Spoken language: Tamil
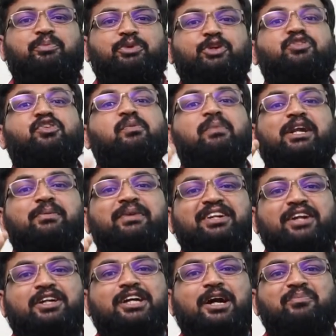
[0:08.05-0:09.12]
பியூட்டிஃபுல் மேட்ரிமணி
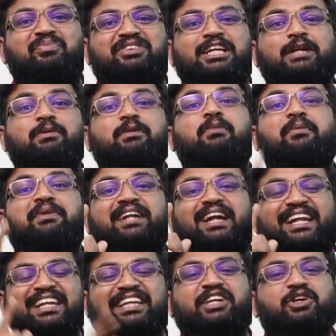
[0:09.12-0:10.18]
டாட் காம் திருமணம்
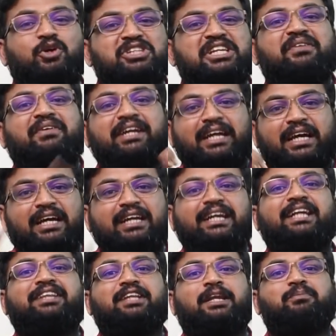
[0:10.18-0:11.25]
அப்படின்னாலே நீங்கள் யோசிக்க வேண்டிய
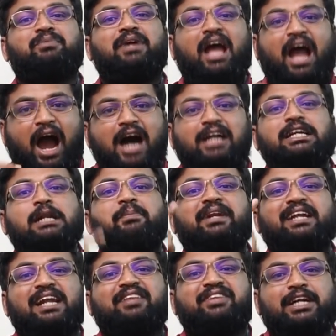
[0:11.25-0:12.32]
இணையதளம் ஆண்கள்
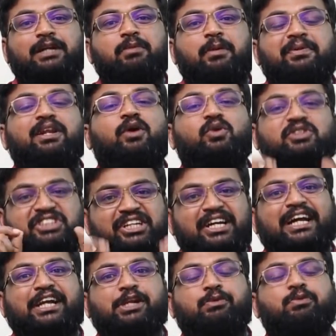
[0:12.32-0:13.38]
பெண்களை தேடணும் அப்படின்னா ஒரு சின்ன
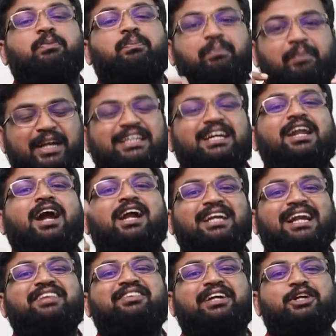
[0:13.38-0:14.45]
கட்டணமும் பெண்கள்
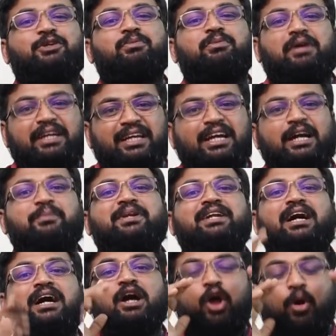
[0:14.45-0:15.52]
ஆண்களை தேடணும் இங்கே
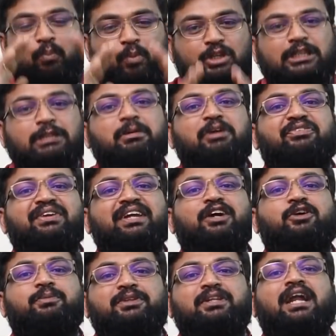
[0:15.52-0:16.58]
அப்படின்னா மொத்தமாக
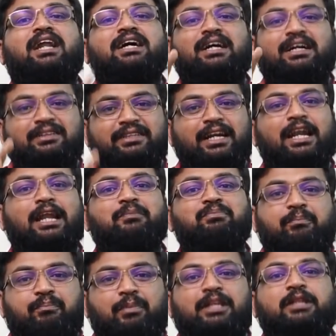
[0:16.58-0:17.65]
ஃப்ரீயாக வந்து அழகாக தேடலாம்
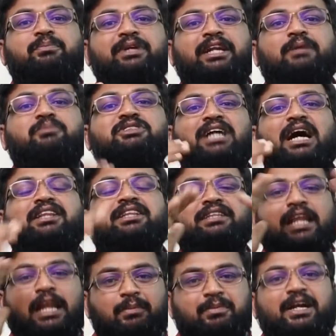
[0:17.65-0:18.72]
மதம் இனம் ஜாதி
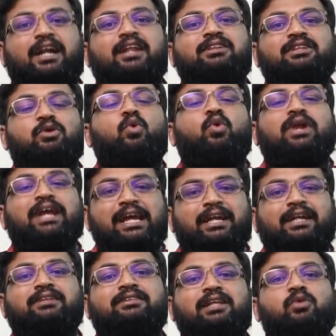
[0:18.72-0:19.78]
இதெல்லாம் கடந்து ஒரே
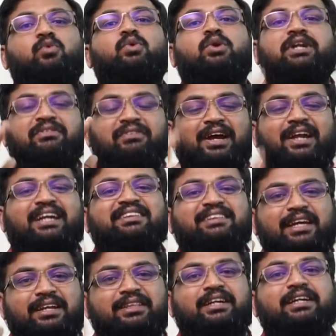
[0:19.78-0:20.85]
இடத்தில் உங்களுடைய வரனை
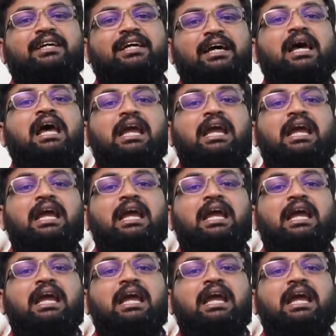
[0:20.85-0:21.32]
தேர்ந்தெடுக்க